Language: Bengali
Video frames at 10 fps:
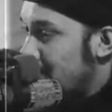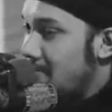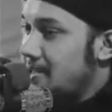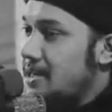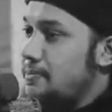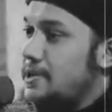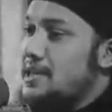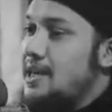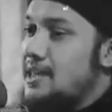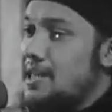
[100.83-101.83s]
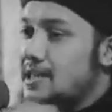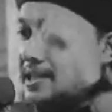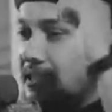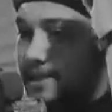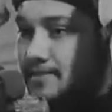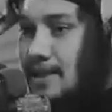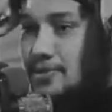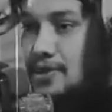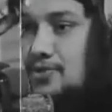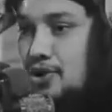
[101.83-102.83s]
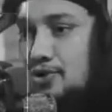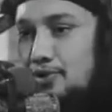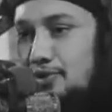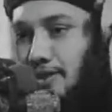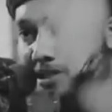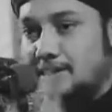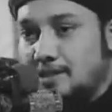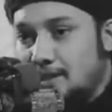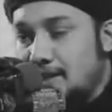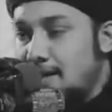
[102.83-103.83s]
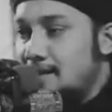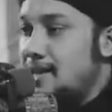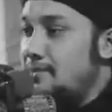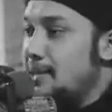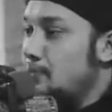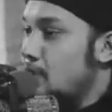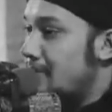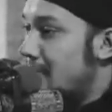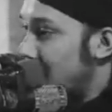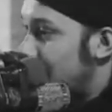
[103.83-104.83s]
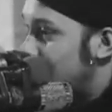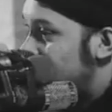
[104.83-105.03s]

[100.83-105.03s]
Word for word: স্বামীকে প্রেশার দিতে দিতে মানসিক কষ্ট দিতে দিতে স্বামীকে বুড়া বানায় ফেলে